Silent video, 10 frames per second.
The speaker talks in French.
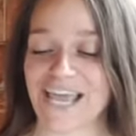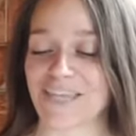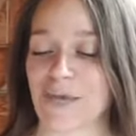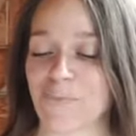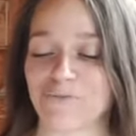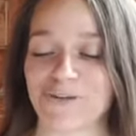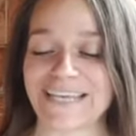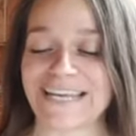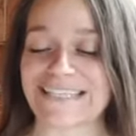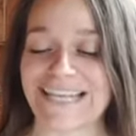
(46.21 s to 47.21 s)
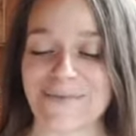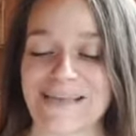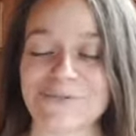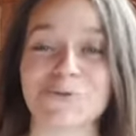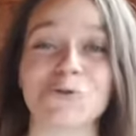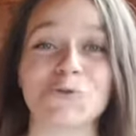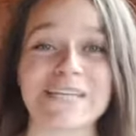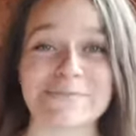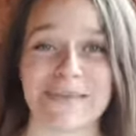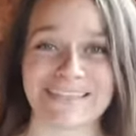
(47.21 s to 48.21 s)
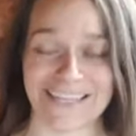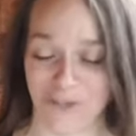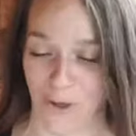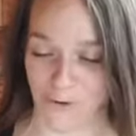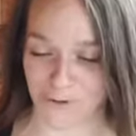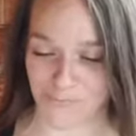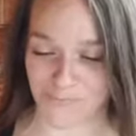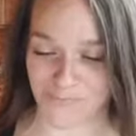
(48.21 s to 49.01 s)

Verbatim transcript: qui a provoqué l'exclamation de tous les spectateurs.